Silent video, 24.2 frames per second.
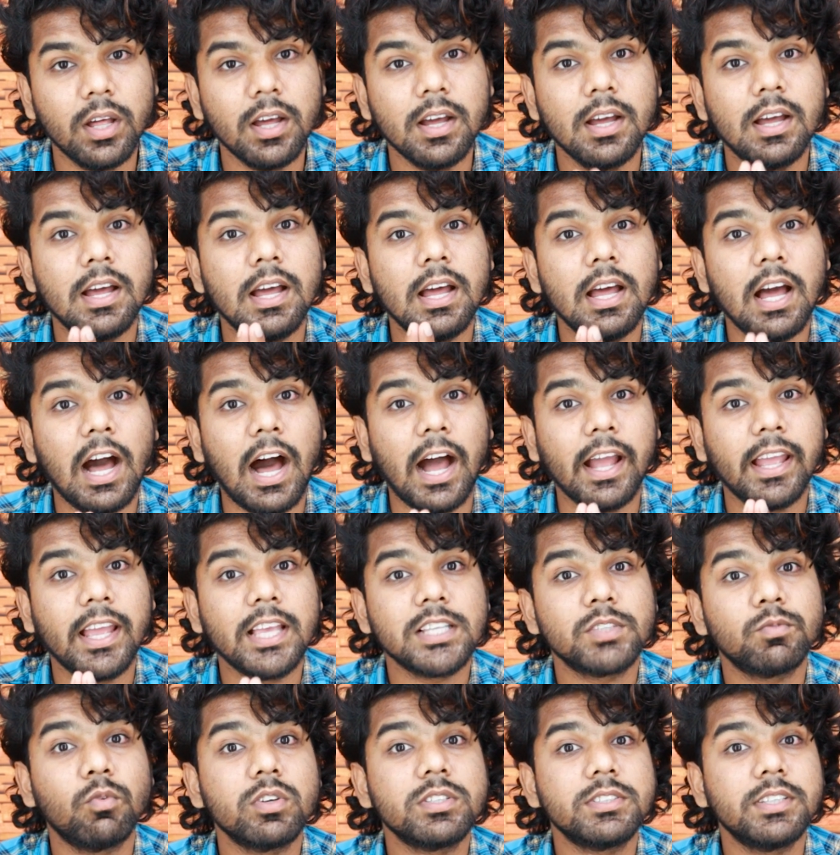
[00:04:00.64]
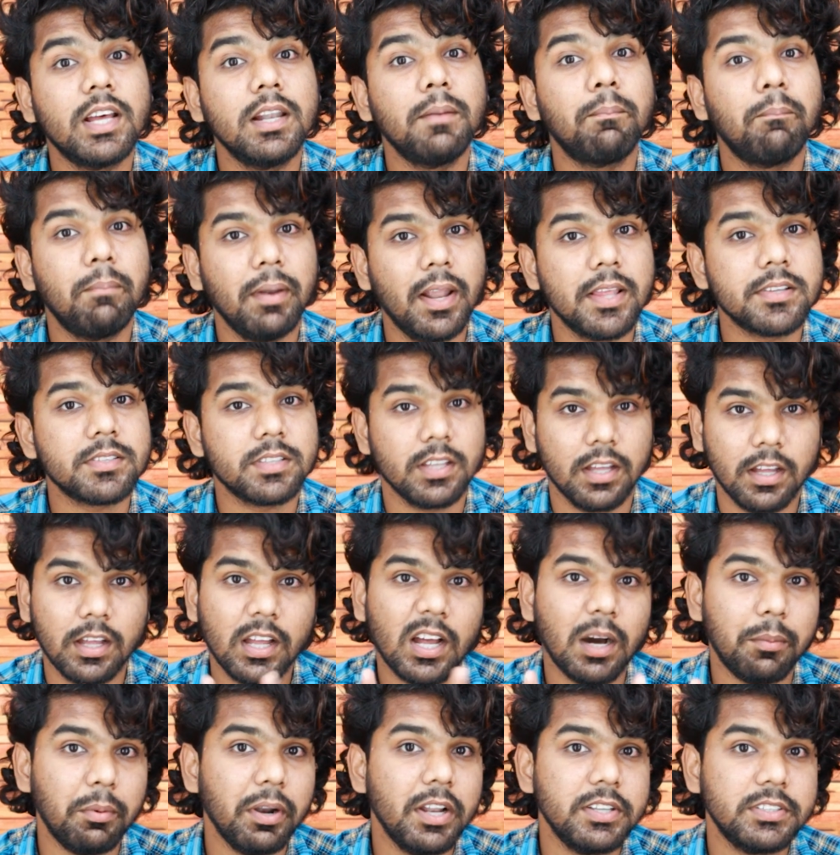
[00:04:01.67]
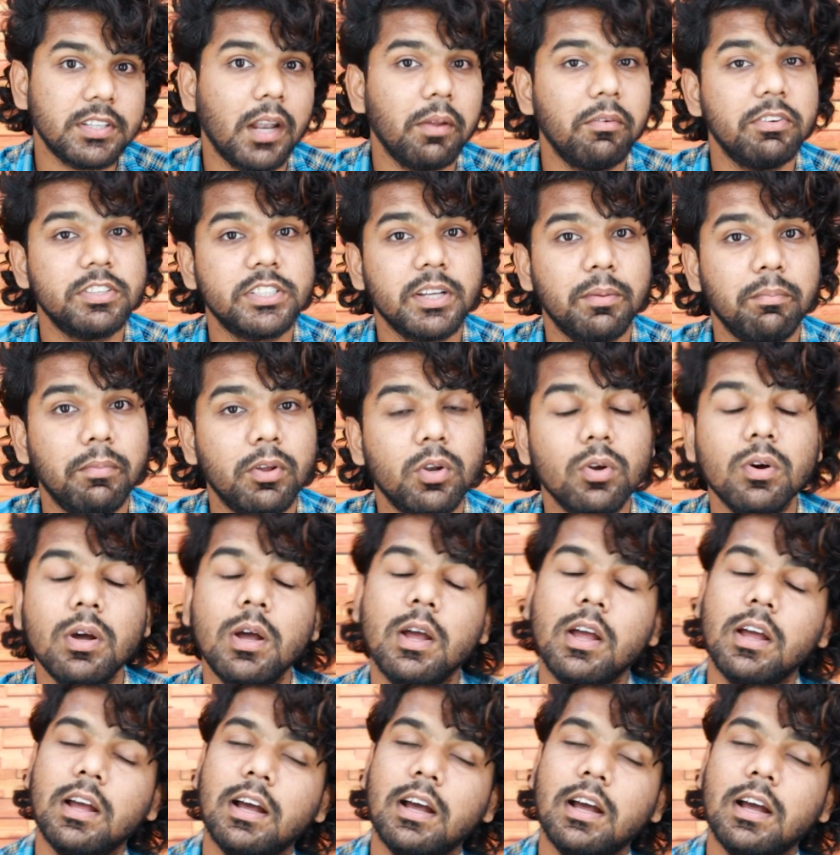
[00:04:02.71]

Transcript: కూడా ఐఎస్ఓ సెల్ ప్లస్ గమనించాలి విషయం మీరు